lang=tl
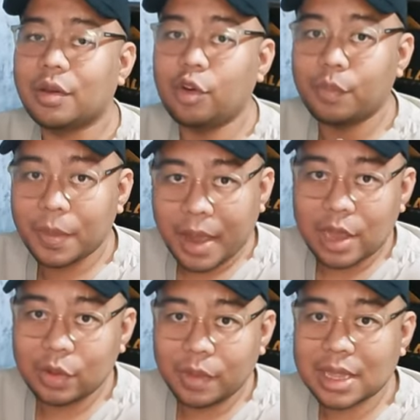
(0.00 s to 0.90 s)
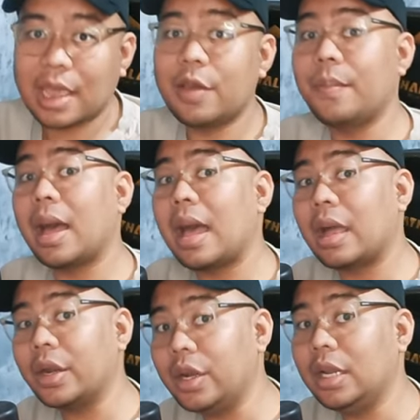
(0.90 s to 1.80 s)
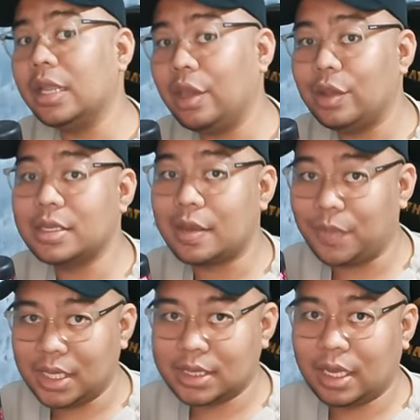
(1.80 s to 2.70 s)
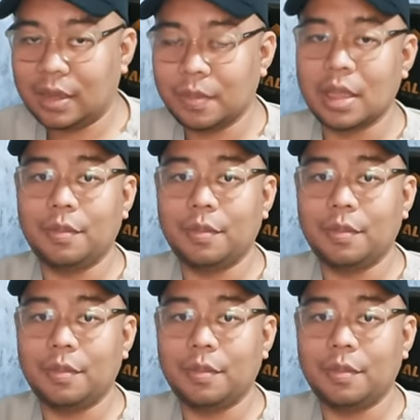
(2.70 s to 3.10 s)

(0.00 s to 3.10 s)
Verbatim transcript: kung paano ba tayo makaka-earn ngayon sa Pixel.